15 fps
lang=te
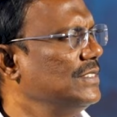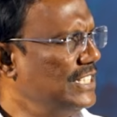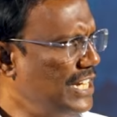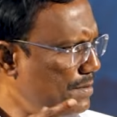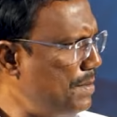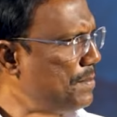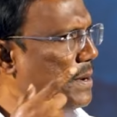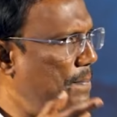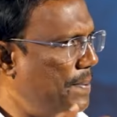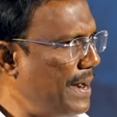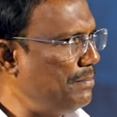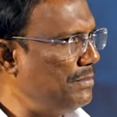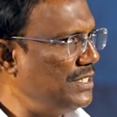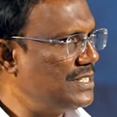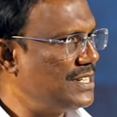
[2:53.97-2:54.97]
నేను మిమ్మల్ని
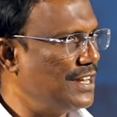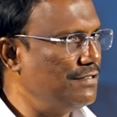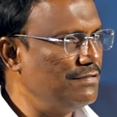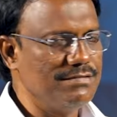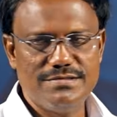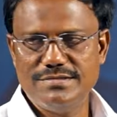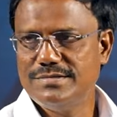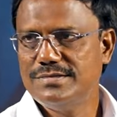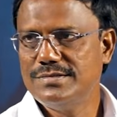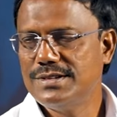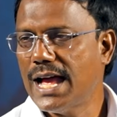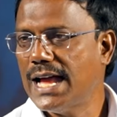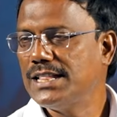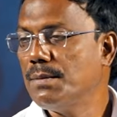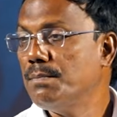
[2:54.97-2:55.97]
ప్రేమించాను
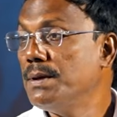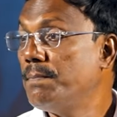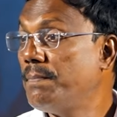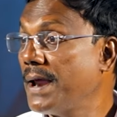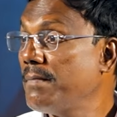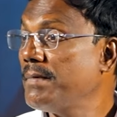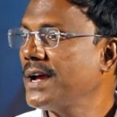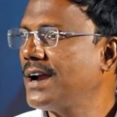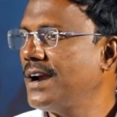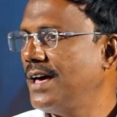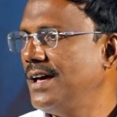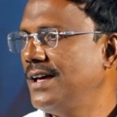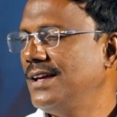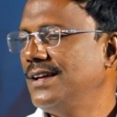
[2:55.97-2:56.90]
అయితే మీ ప్రేమ ఎక్కడ